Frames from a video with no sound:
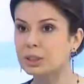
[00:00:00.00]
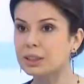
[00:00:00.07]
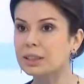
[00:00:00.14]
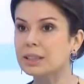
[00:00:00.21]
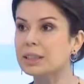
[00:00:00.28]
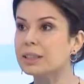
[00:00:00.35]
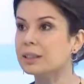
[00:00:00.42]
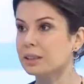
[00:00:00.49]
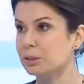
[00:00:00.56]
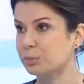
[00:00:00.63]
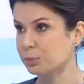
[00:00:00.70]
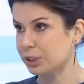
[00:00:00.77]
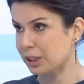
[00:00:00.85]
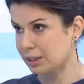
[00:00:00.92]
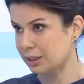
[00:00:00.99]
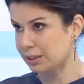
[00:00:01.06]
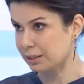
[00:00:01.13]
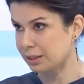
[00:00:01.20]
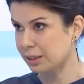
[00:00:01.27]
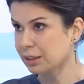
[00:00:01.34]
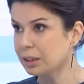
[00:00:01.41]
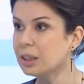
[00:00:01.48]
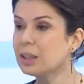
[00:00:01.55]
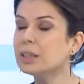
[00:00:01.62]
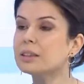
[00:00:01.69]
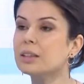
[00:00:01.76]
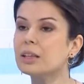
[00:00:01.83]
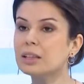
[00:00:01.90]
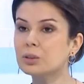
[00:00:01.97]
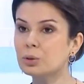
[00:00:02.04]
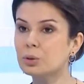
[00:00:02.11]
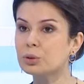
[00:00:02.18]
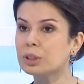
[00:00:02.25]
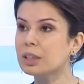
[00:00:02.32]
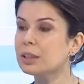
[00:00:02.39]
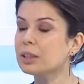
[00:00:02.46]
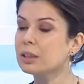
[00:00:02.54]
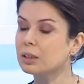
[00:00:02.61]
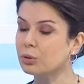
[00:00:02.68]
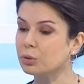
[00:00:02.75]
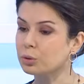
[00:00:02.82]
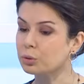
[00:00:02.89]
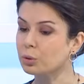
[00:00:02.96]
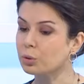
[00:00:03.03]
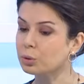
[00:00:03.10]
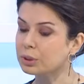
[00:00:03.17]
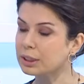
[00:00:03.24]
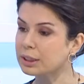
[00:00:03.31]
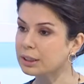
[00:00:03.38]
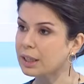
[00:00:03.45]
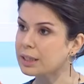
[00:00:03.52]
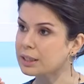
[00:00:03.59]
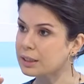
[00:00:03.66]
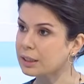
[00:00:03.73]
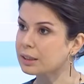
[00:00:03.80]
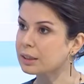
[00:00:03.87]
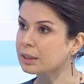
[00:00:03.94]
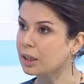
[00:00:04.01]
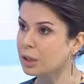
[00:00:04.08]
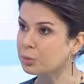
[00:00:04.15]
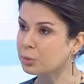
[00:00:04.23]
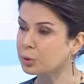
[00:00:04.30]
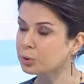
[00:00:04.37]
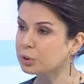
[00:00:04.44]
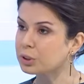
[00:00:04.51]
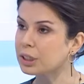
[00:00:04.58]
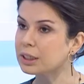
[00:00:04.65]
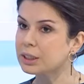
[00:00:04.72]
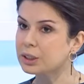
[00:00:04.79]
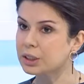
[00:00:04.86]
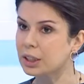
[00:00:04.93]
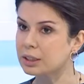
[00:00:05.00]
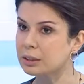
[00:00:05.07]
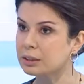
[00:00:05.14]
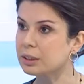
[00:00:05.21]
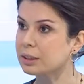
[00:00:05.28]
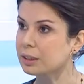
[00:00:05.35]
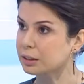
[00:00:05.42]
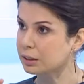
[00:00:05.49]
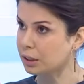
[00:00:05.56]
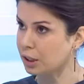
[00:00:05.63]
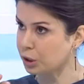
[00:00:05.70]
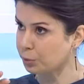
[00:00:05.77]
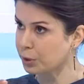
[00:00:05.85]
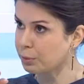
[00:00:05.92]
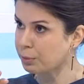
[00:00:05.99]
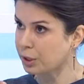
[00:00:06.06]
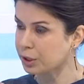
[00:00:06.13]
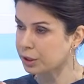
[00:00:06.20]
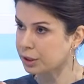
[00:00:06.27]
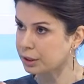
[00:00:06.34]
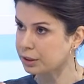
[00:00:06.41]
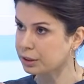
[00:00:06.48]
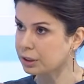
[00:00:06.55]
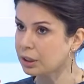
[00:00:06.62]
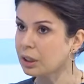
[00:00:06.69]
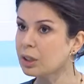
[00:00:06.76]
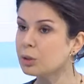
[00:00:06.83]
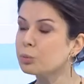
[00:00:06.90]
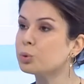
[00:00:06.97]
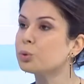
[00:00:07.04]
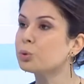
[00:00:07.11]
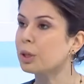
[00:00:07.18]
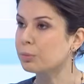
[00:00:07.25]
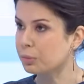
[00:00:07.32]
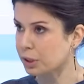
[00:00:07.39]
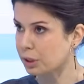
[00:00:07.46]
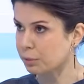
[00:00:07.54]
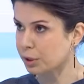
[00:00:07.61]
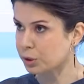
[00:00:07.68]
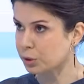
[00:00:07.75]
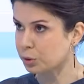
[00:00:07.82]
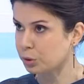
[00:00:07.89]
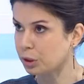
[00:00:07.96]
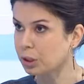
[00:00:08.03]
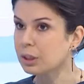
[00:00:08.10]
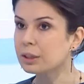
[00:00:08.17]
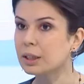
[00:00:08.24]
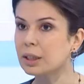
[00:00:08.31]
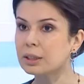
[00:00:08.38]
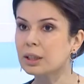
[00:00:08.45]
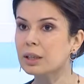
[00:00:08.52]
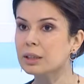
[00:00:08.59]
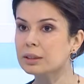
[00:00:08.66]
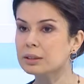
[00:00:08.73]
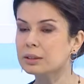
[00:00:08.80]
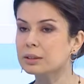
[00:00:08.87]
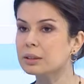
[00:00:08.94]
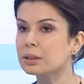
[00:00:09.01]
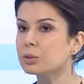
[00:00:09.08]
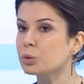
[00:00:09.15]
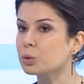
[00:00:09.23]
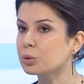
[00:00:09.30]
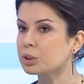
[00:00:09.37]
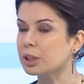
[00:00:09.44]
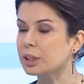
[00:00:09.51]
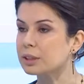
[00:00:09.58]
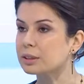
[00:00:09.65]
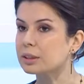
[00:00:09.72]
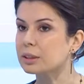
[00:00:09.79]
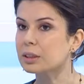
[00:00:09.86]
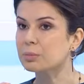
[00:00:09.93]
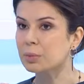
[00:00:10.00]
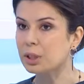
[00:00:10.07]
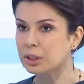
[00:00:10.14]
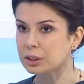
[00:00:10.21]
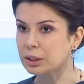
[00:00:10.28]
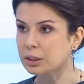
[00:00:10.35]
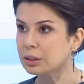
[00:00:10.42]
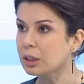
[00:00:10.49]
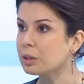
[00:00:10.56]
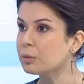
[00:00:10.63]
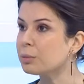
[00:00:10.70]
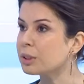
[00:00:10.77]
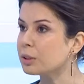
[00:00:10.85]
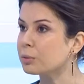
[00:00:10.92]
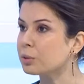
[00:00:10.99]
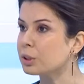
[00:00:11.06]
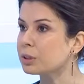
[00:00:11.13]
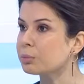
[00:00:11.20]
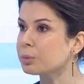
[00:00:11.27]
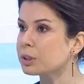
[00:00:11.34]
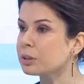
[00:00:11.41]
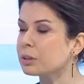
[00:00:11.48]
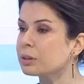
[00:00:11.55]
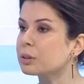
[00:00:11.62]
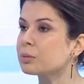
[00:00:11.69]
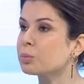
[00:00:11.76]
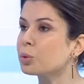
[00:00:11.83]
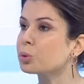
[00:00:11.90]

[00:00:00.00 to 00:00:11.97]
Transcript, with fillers: giden ilk adımdır aslında. Daha sonra o, oradaki esneklik kaybolunca içerisi de katılaşmaya başlayınca buğulanmaya başlıyor. Yani aslında göz içerisindeki merceğin metabolik bir e,